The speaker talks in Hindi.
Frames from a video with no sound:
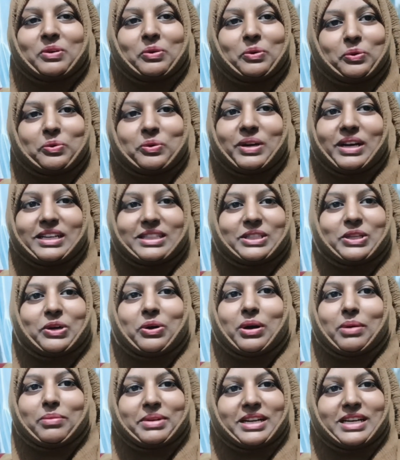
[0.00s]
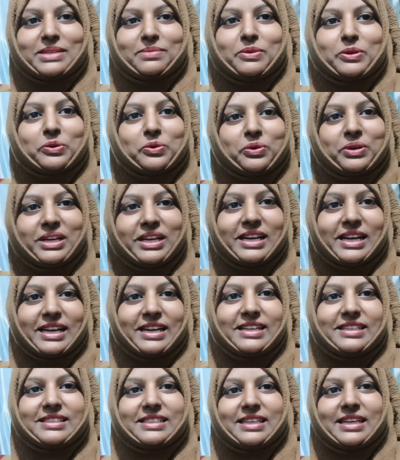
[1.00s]
उनको लगता होगा मेरे हस्बैंड को कि ये
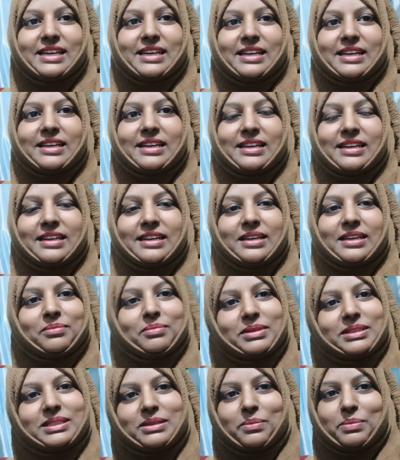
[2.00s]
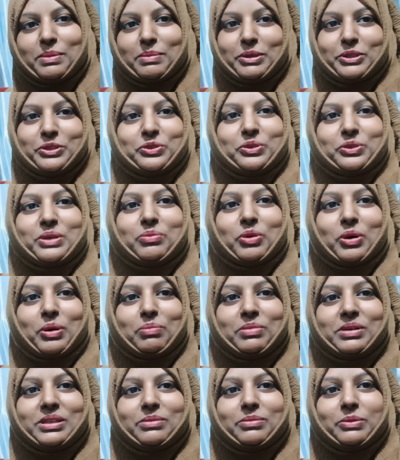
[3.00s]
लालच से है मैं सिर्फ अपने बच्चों की
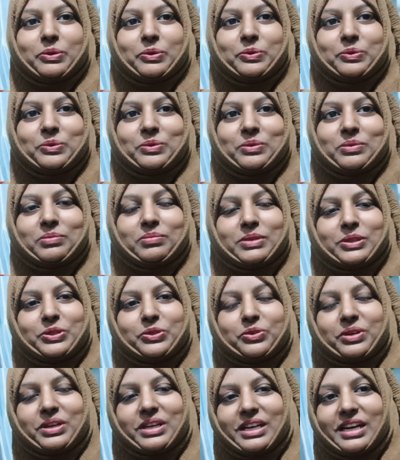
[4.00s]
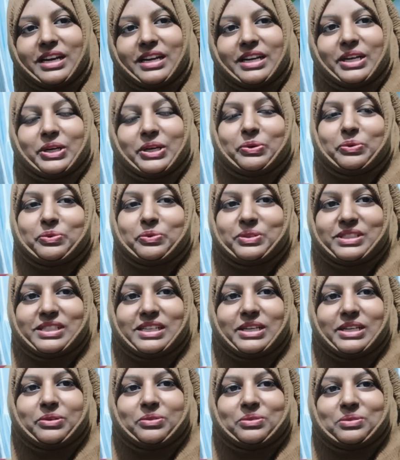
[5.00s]
मोहब्बत में हूँ बच्चों की केयर टेकर हूँ
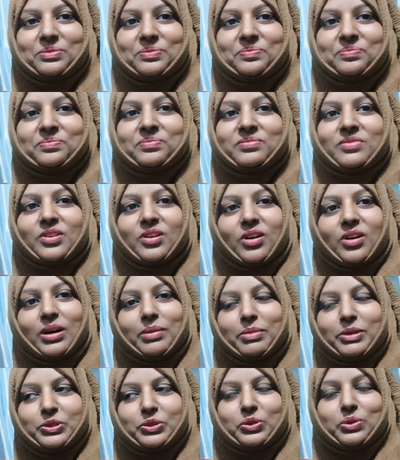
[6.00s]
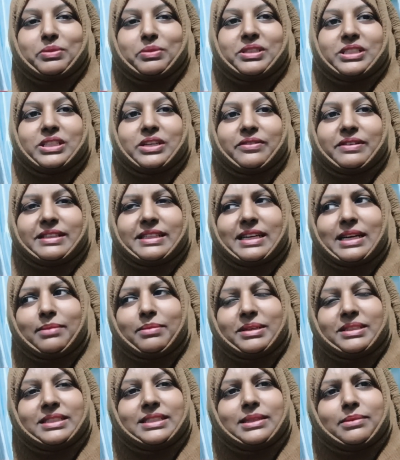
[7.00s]
इसलिए हूँ और बच्चों को मेरी ज़रूरत है
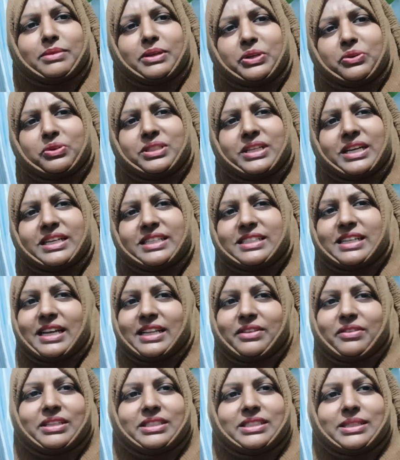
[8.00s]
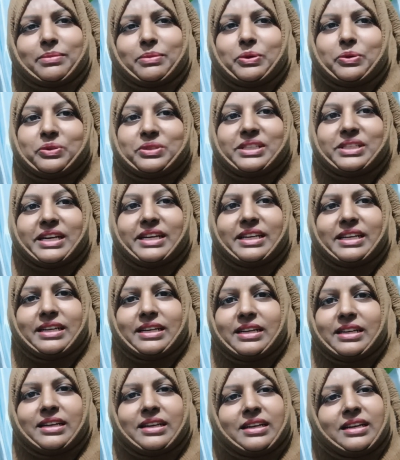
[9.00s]
बच्चे जब बड़े हो जाएंगे शादी वादी सबकी हो
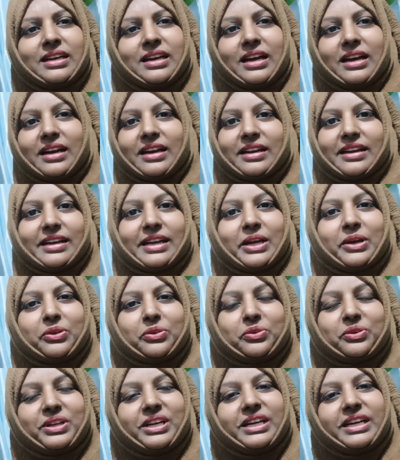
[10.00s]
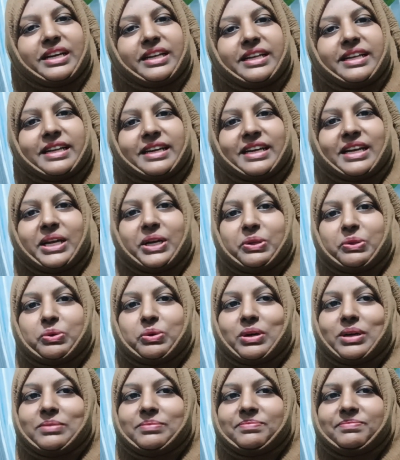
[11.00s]
जाएगी अगर रखेंगे तो ठीक है नहीं रखेंगे
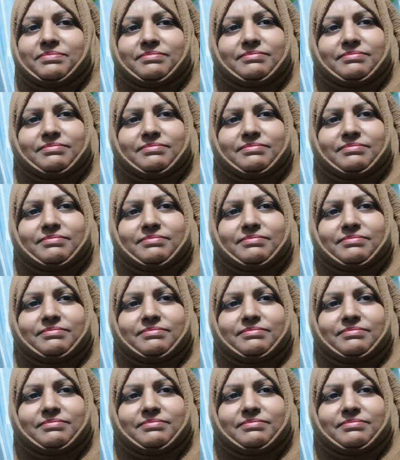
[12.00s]
तो हम